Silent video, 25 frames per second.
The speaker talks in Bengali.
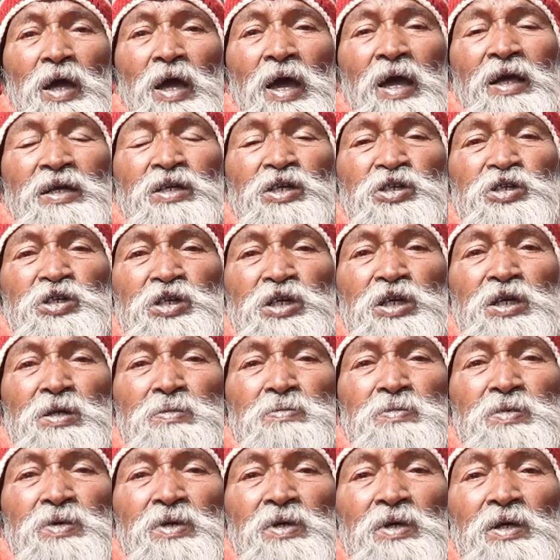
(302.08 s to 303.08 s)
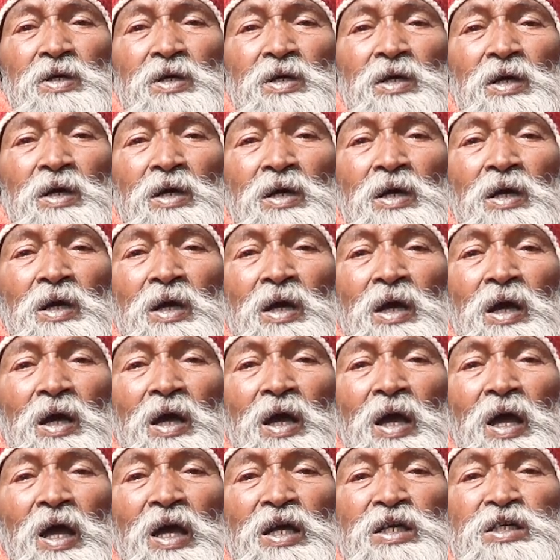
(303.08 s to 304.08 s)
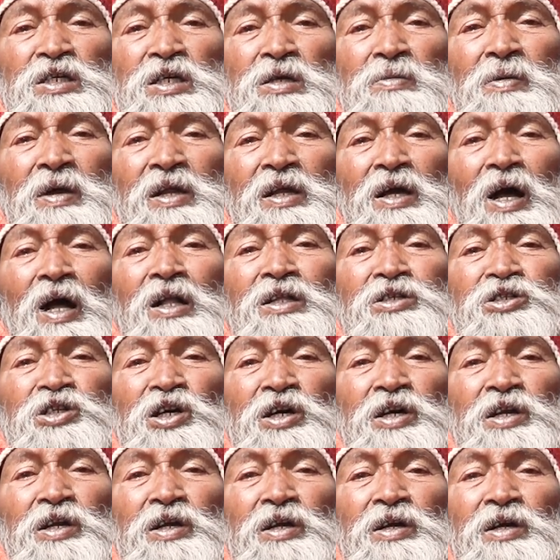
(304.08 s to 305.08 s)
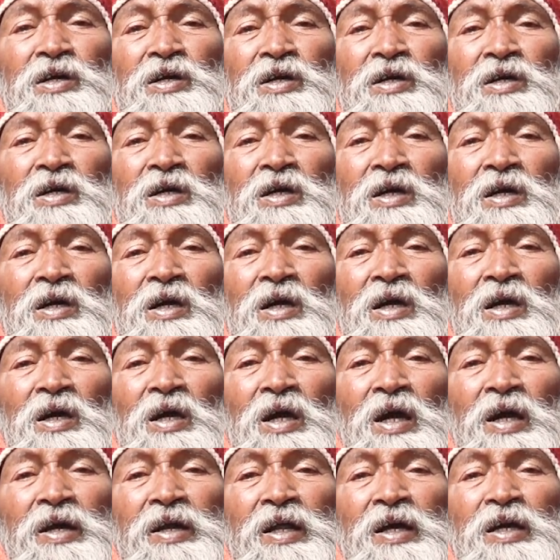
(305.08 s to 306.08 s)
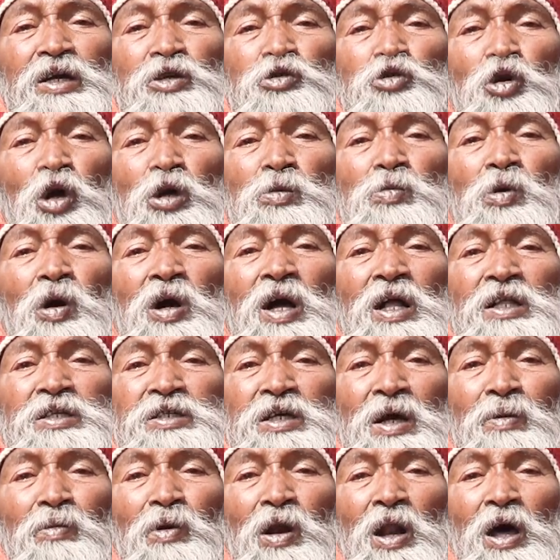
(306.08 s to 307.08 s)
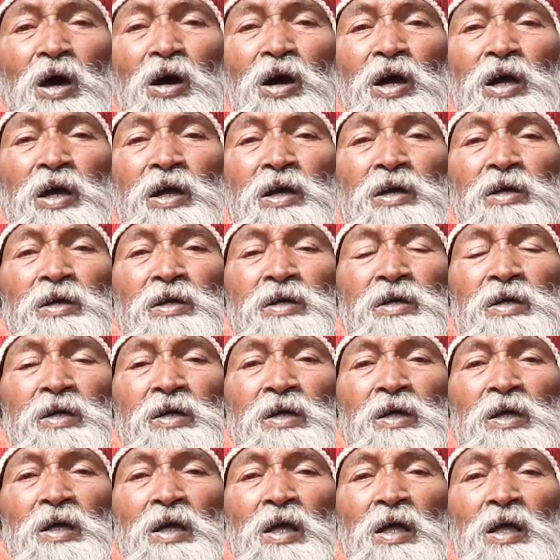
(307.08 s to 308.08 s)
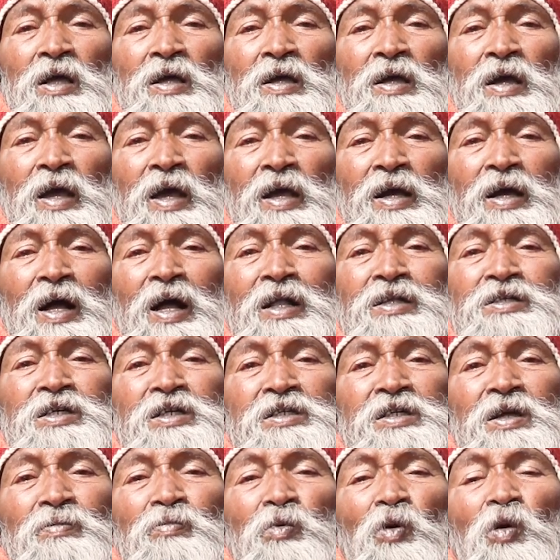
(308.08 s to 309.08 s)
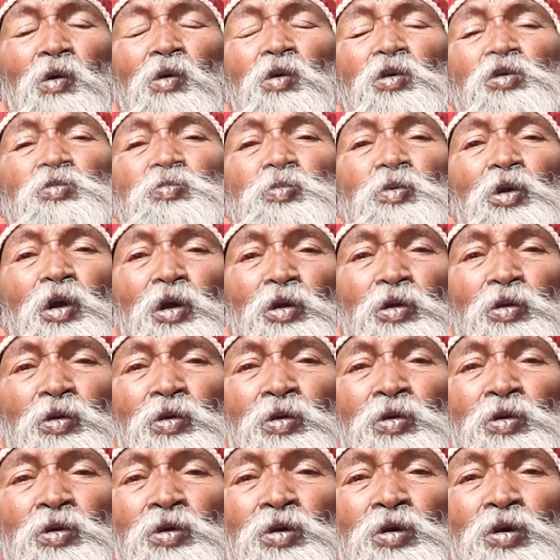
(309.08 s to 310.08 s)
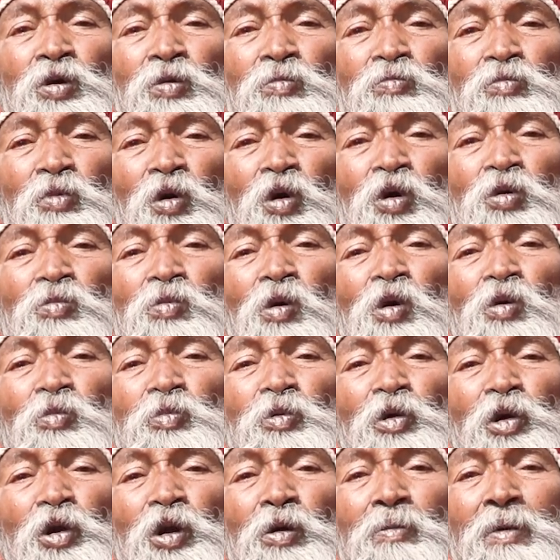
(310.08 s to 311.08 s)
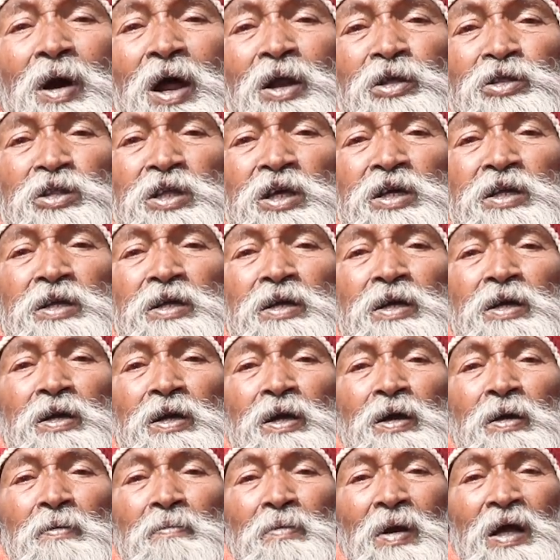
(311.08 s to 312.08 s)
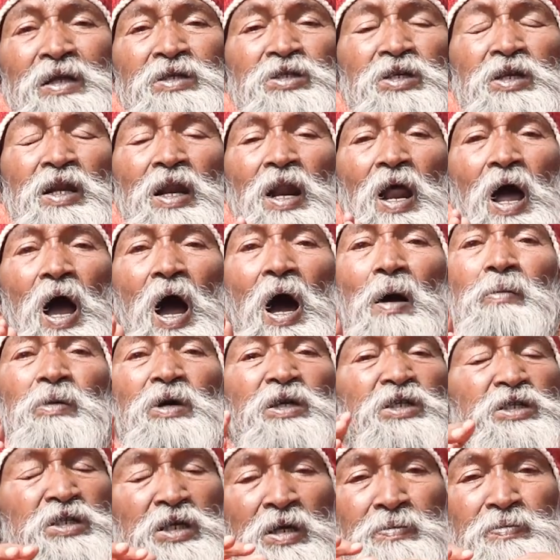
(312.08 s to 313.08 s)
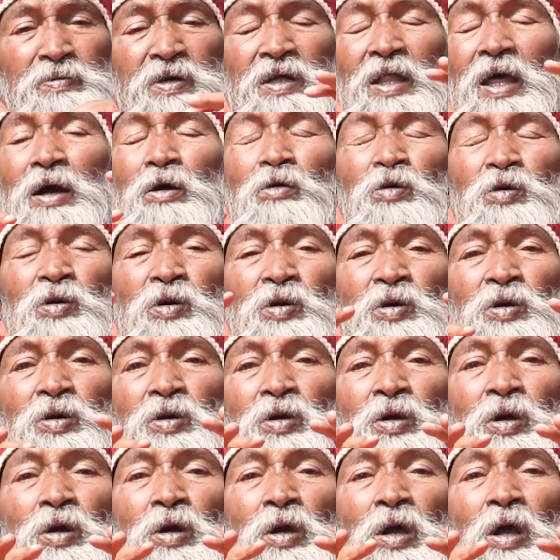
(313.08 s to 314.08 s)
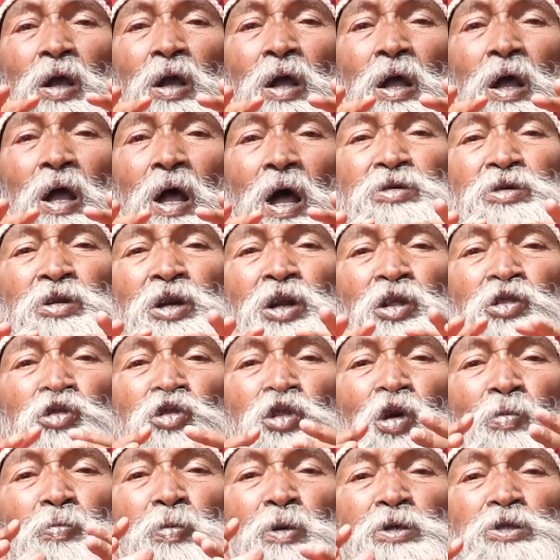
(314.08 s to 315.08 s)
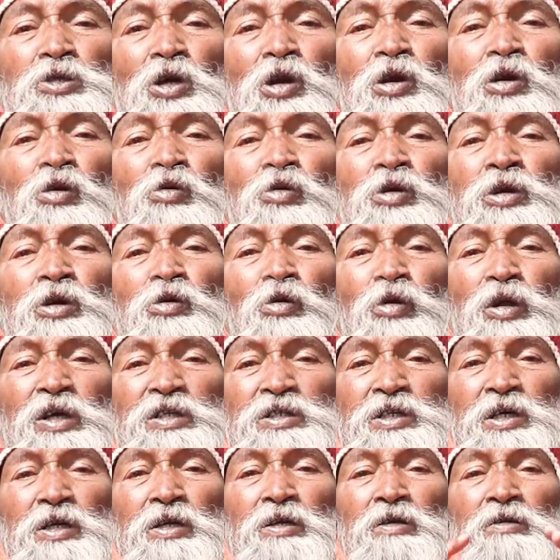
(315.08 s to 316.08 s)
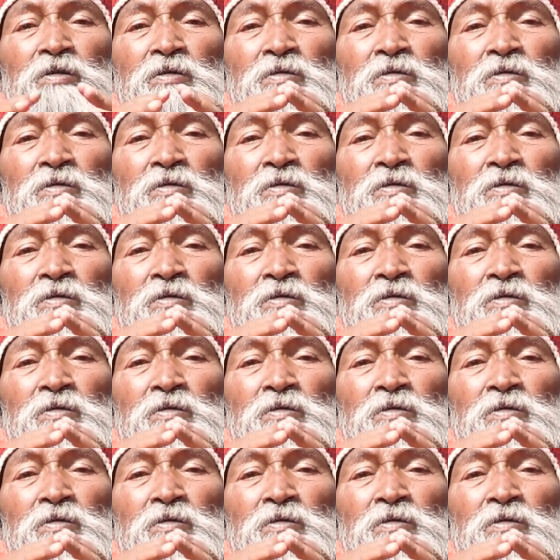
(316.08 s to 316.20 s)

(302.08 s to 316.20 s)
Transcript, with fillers: এই যে শিব এই শিবের কালচার এটাকে শৈব কালচার বলা হয় এই কালচারটা বহুত পুরানো বহু বহু পুরানো ভারতের প্রাচীন আবার শিবকে দেখো নৃত্য প্রচলন উনি করেছেন